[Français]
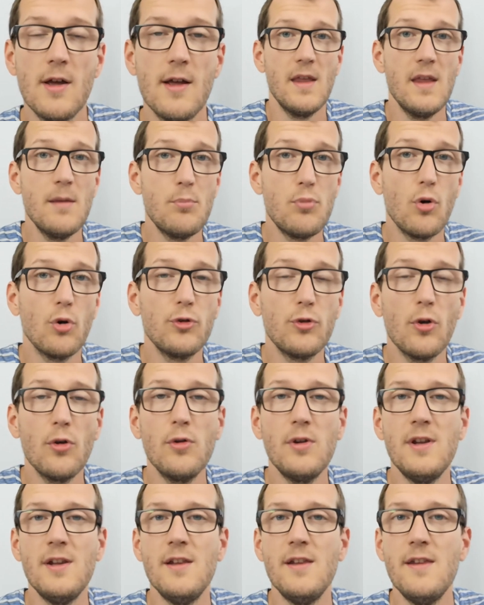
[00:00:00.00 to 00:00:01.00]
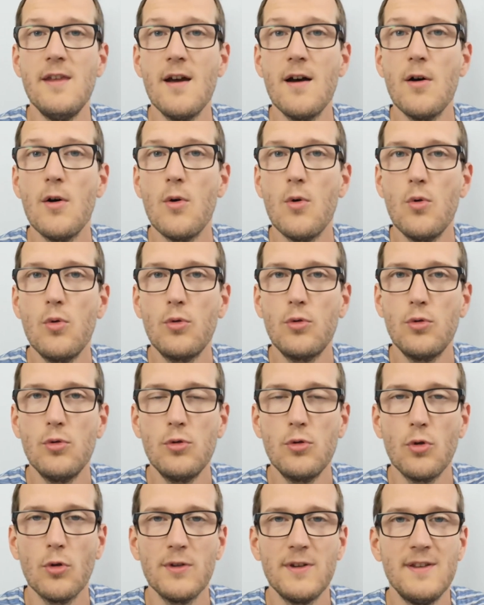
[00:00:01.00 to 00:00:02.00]
et pourtant il n'y a
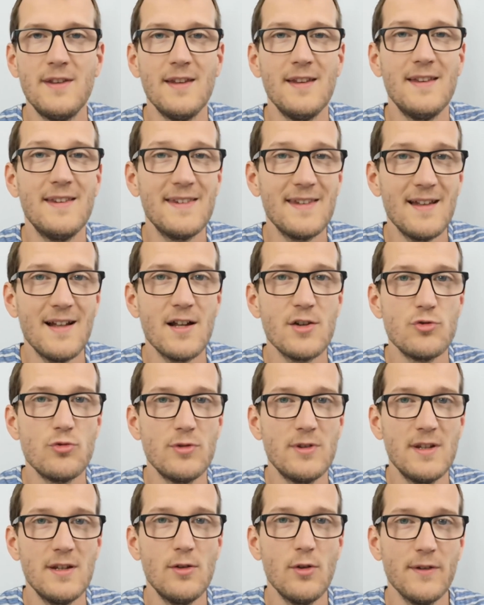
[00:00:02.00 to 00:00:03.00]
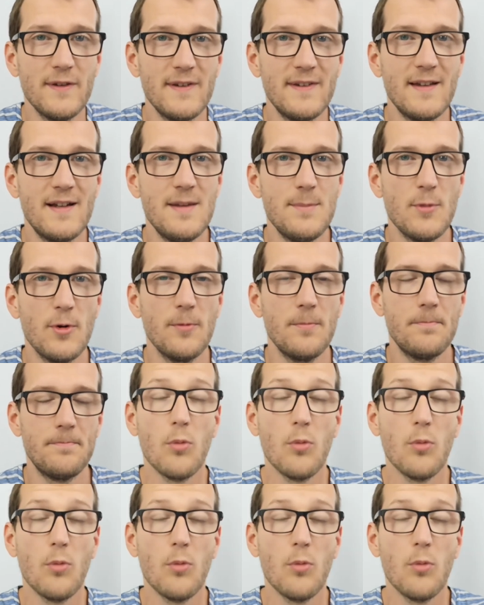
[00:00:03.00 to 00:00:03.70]
aucune quantité de sel ajoutée dans ces aliments.